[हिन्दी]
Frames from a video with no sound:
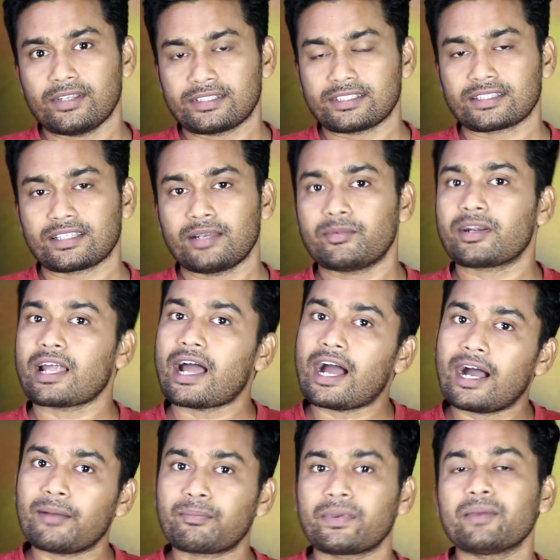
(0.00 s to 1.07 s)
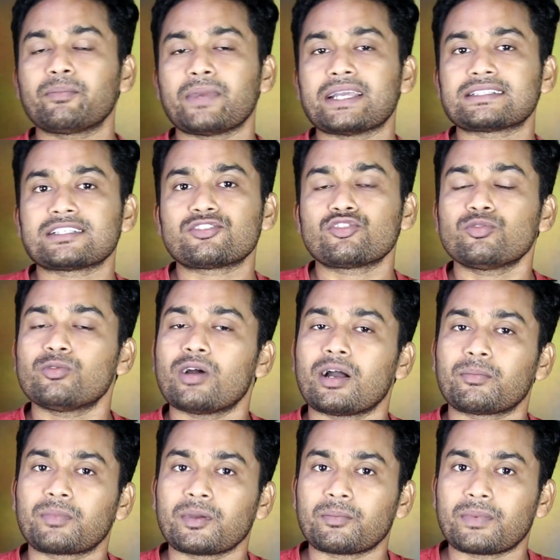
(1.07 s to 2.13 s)
लग सकता है बट आपके पैसे जो है वो
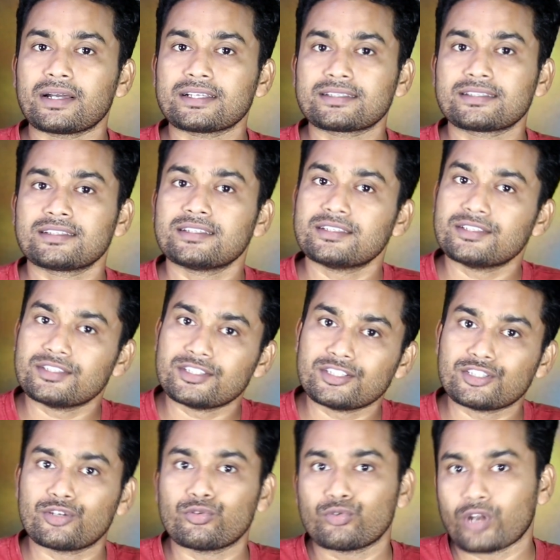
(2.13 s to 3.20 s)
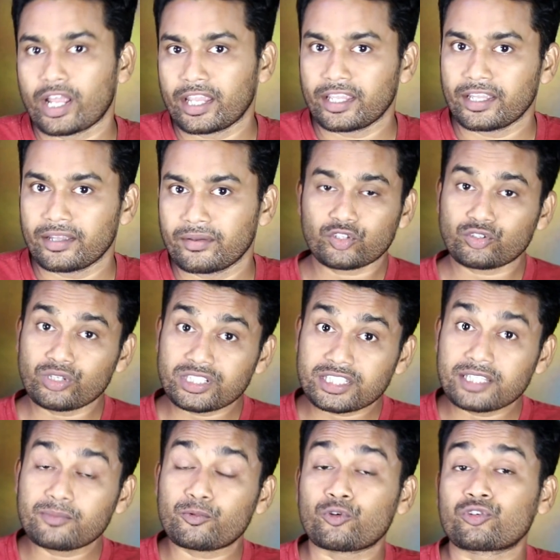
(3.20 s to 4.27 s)
आपके पास जरूर आएंगे दोस्तों
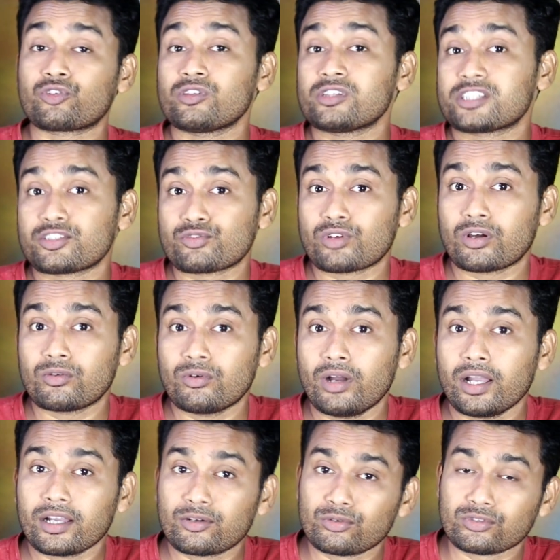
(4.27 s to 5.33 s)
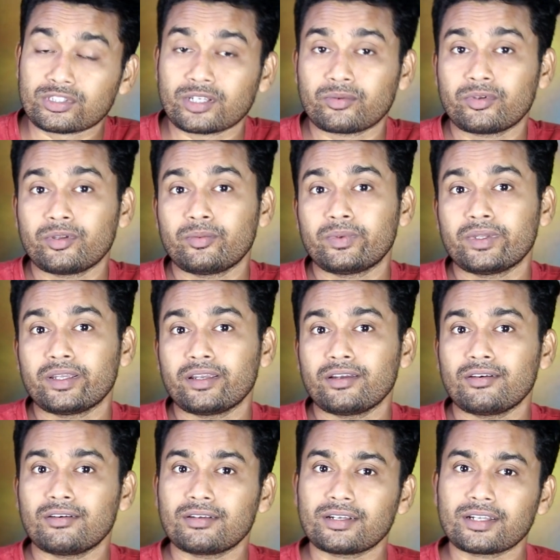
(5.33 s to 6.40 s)
इसी पोर्टल से जुड़ा हुआ एक खुशखबरी भी है
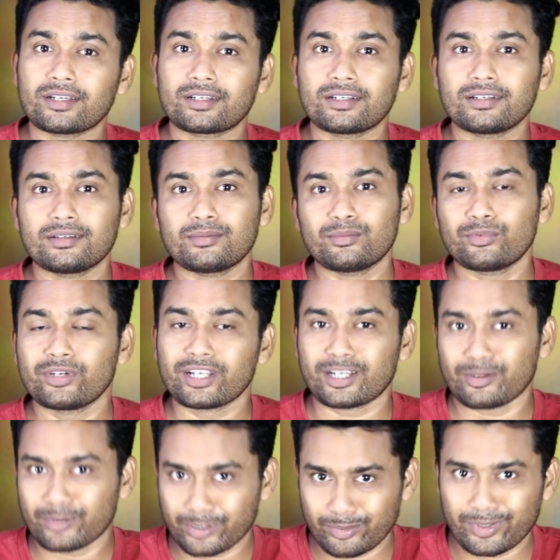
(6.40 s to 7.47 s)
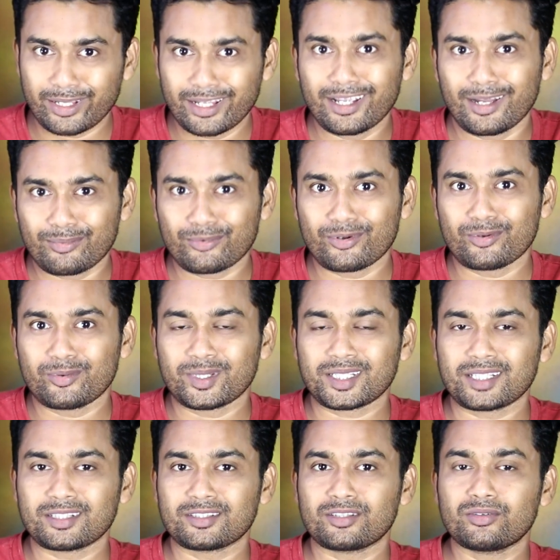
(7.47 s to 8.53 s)
और एक बुरी खबर भी है आपको अभी
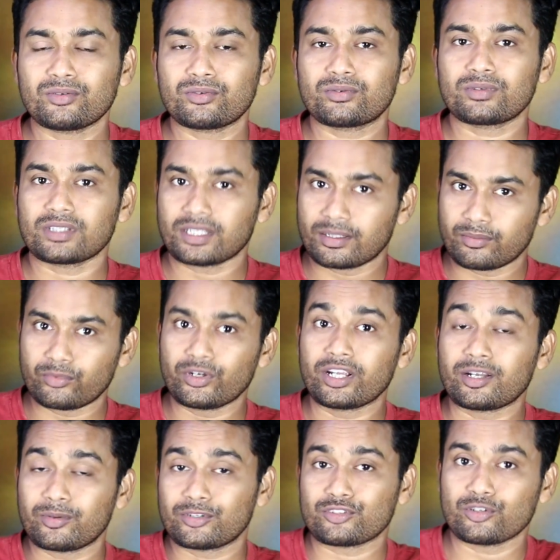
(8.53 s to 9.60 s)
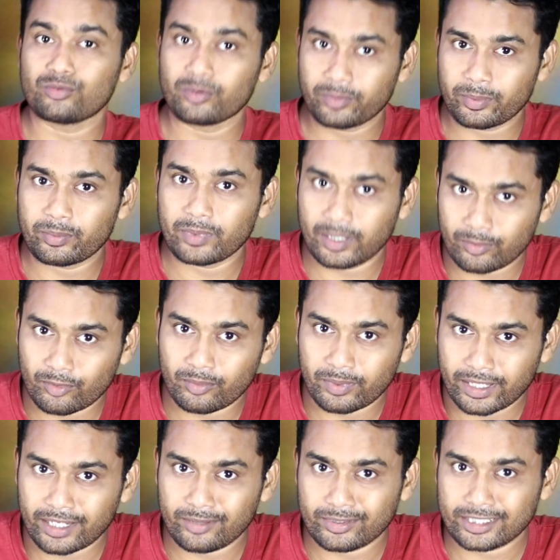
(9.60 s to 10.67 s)
बता देता हूँ बुरी खबर जो है वो मैं आपको
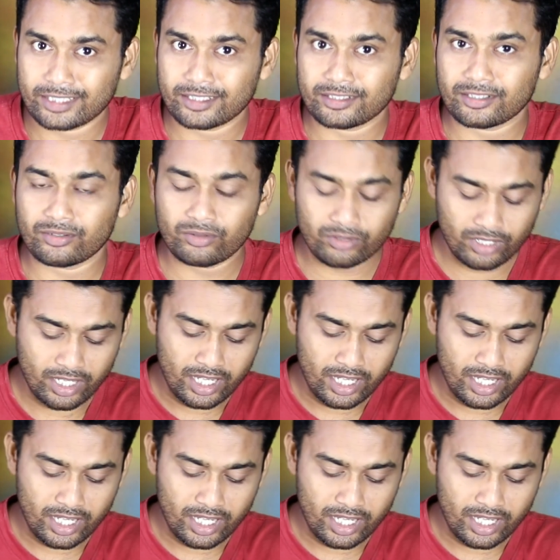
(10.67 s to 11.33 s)
पहले बता देता हूँ